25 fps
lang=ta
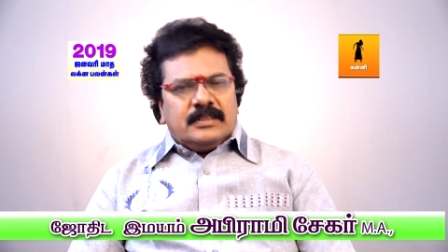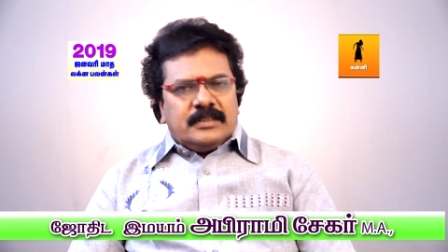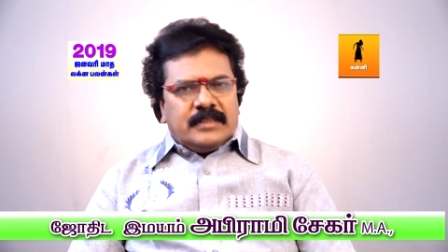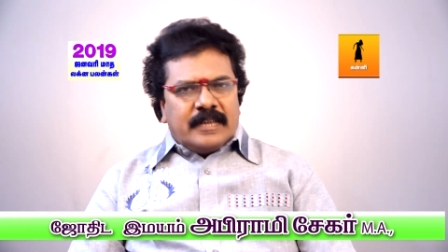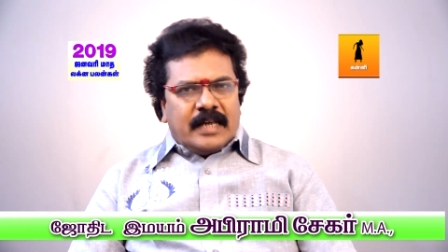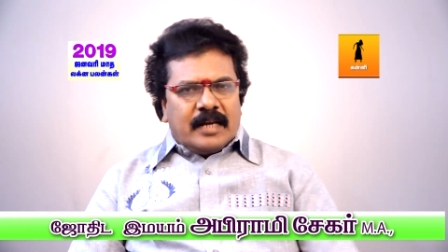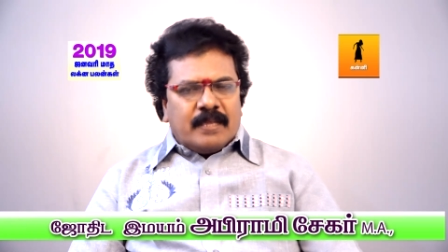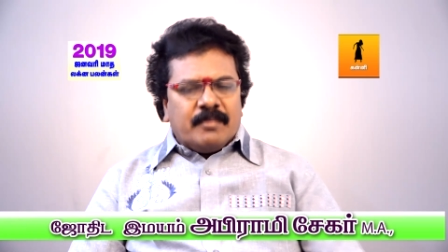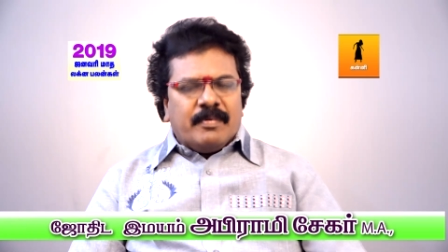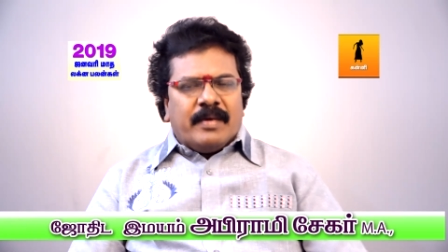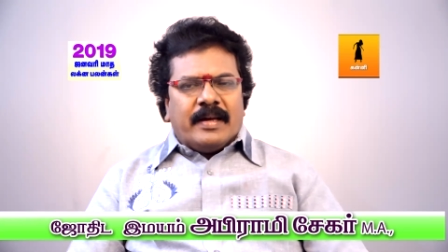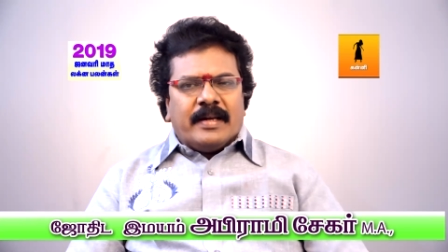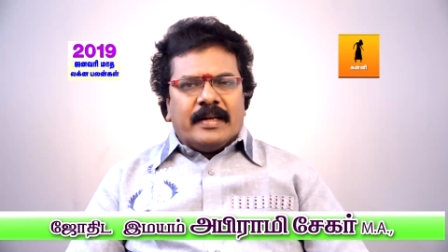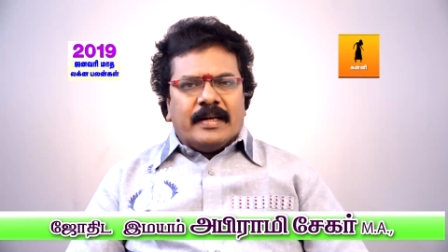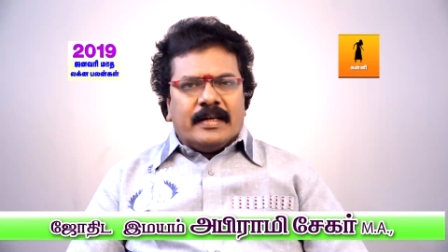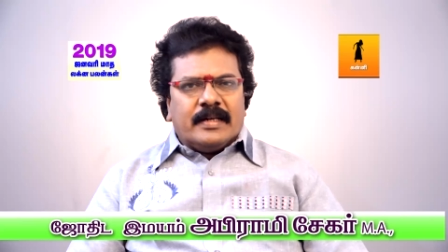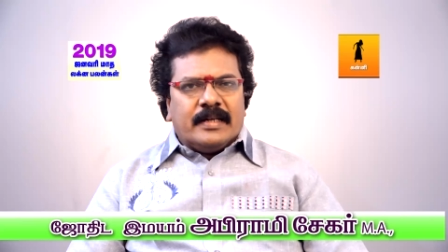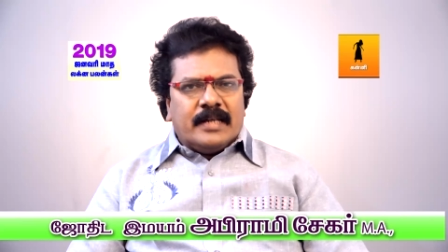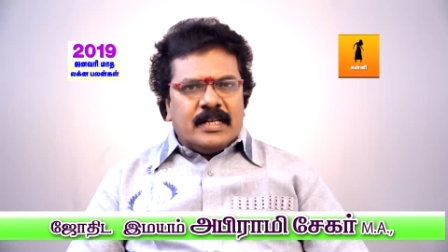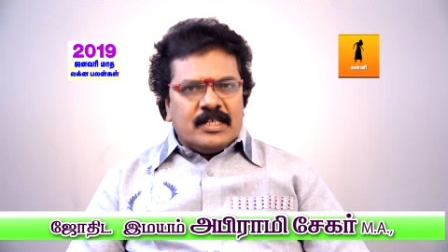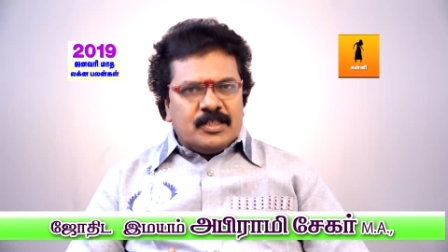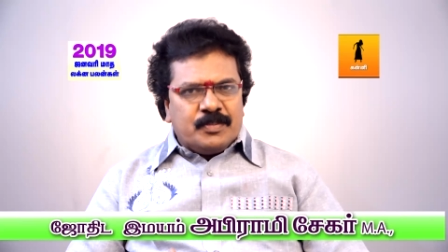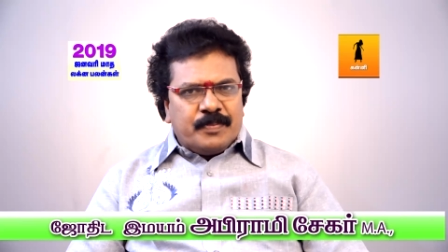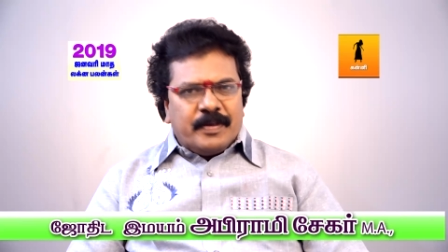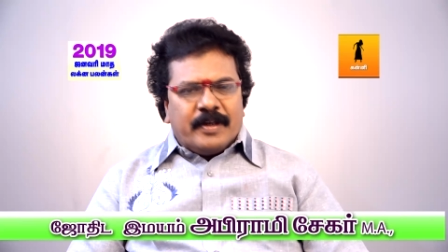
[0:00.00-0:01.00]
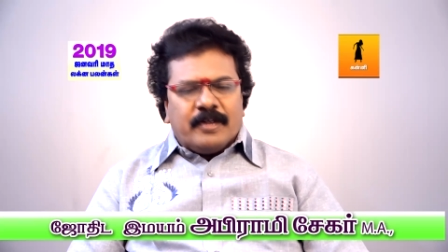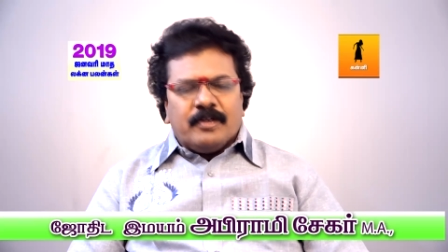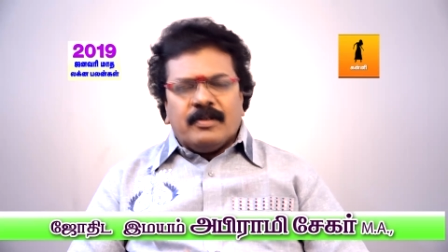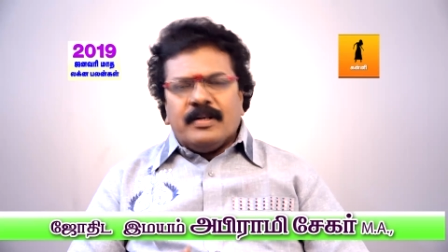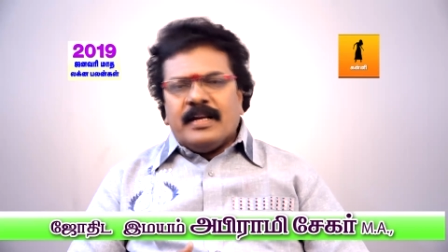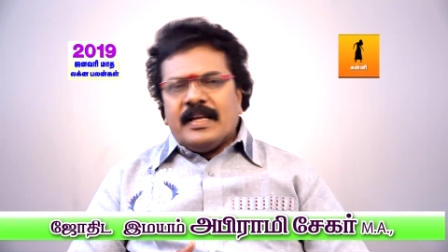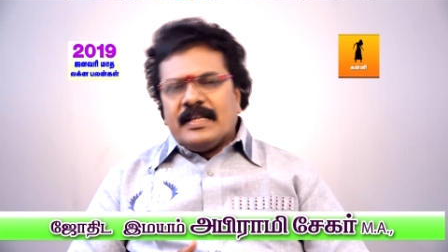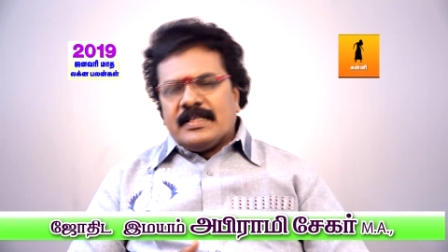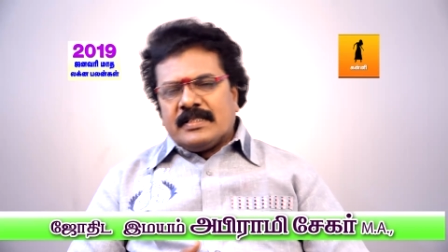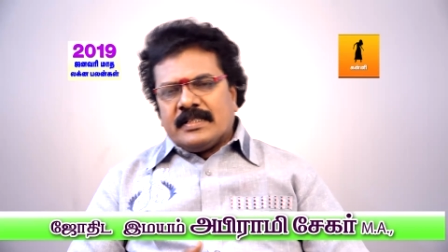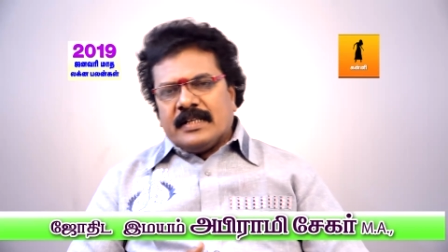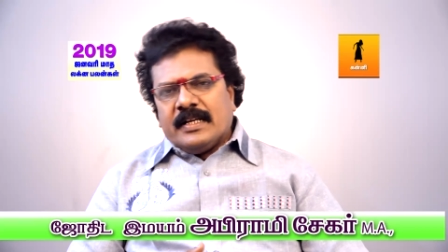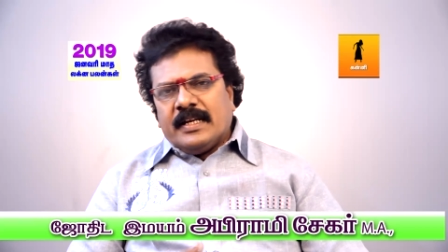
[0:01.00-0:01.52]
ஷேர் மார்க்கெட்டில்
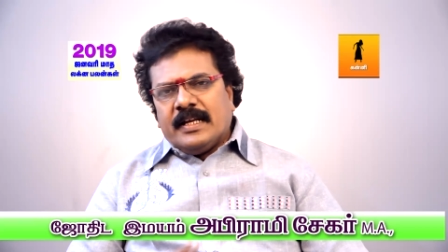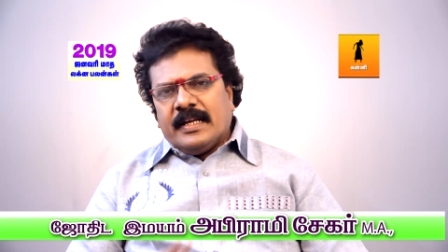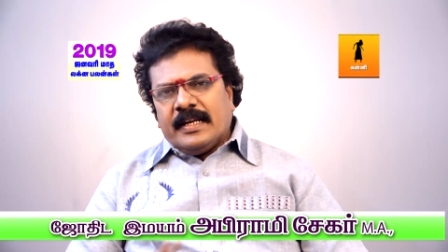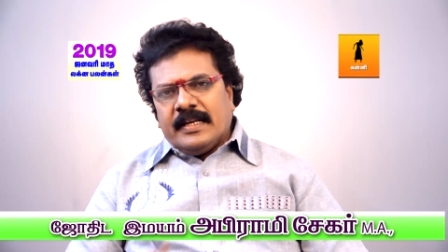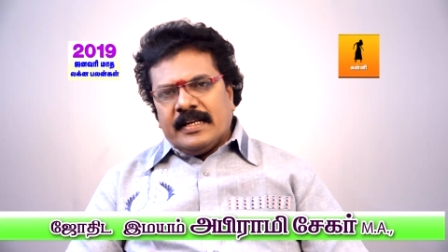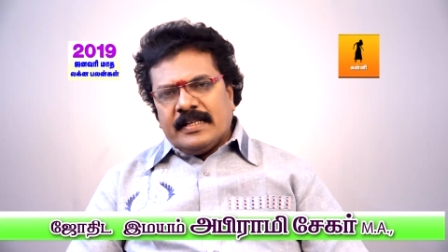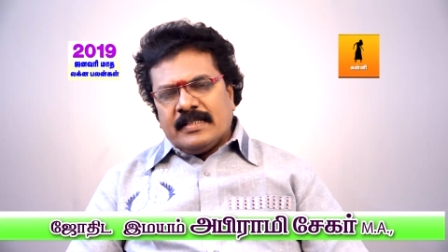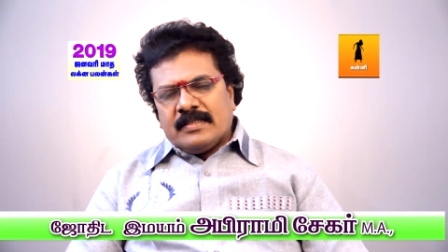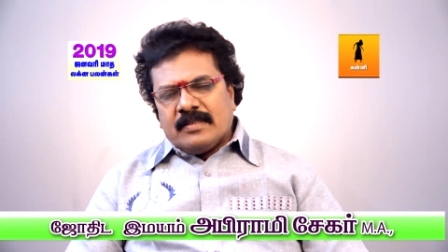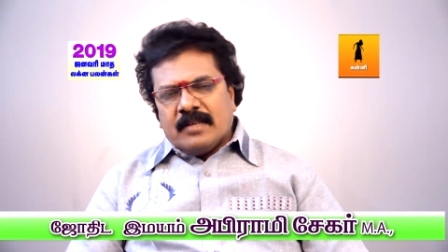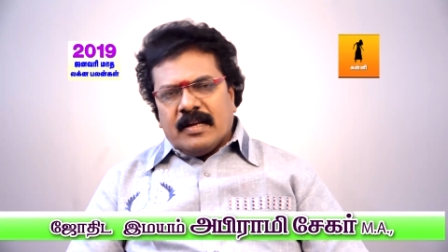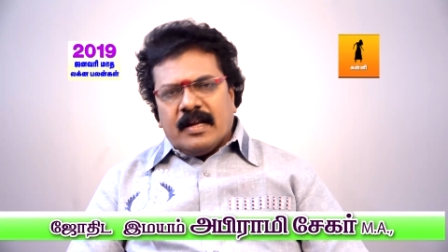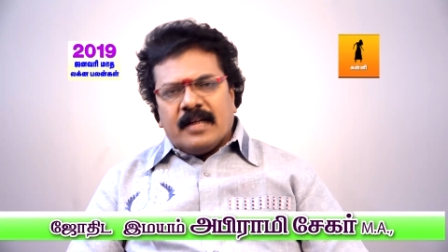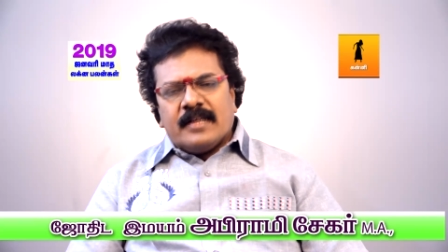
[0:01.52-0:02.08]
ஸ்பெக்குலேஷனில் ரேஸ்